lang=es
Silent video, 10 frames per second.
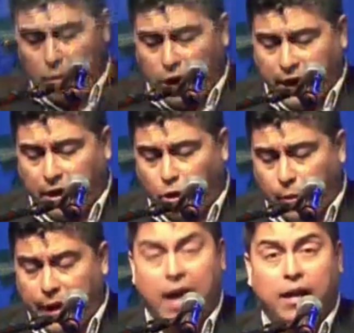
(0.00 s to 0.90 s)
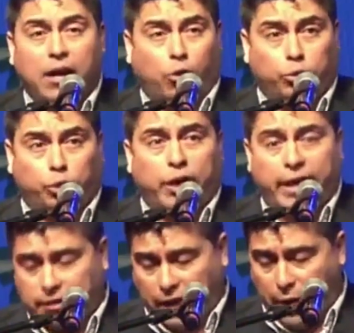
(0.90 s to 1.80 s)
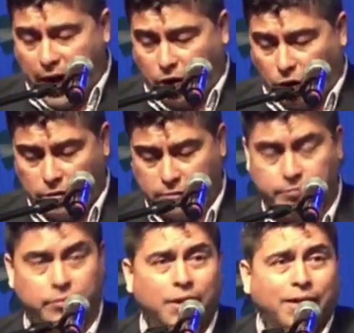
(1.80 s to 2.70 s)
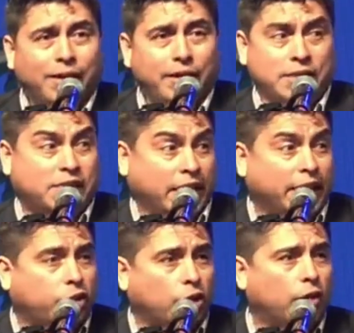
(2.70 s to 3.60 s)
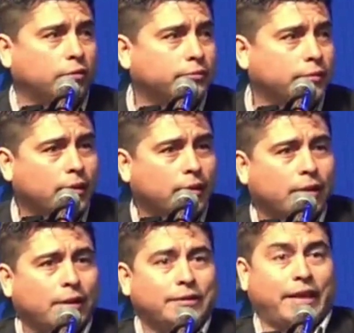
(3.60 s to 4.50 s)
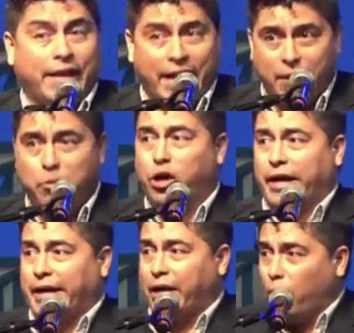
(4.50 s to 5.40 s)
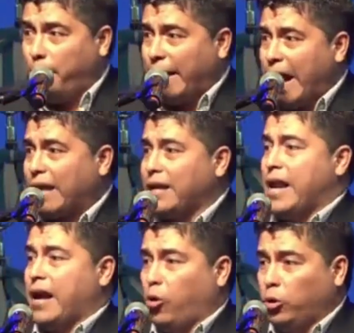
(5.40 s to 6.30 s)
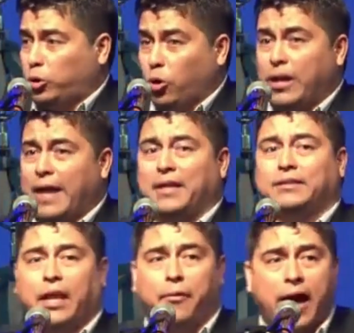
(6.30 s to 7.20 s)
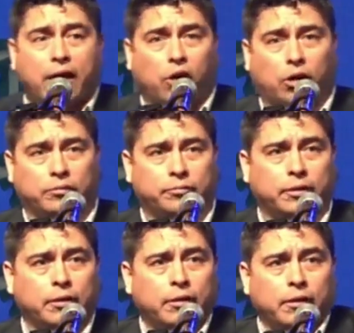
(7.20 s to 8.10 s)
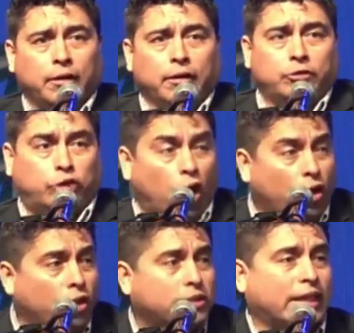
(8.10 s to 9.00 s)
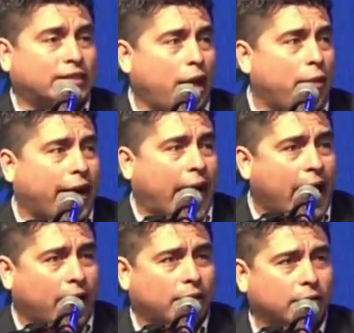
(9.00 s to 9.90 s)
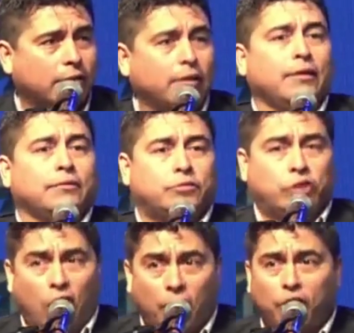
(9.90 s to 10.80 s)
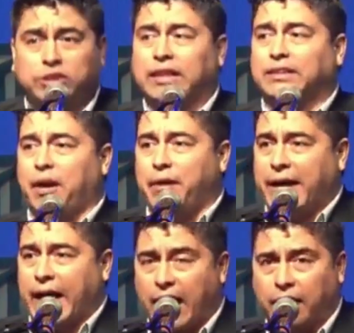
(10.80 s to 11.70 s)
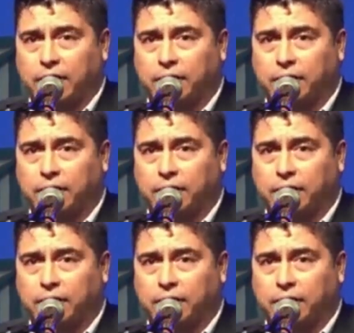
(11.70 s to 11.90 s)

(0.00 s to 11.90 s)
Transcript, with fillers: que recuperar la cultura de trabajo. Insisto, tenemos que recuperar la cultura de trabajo. Todos a trabajar, todos a trabajar.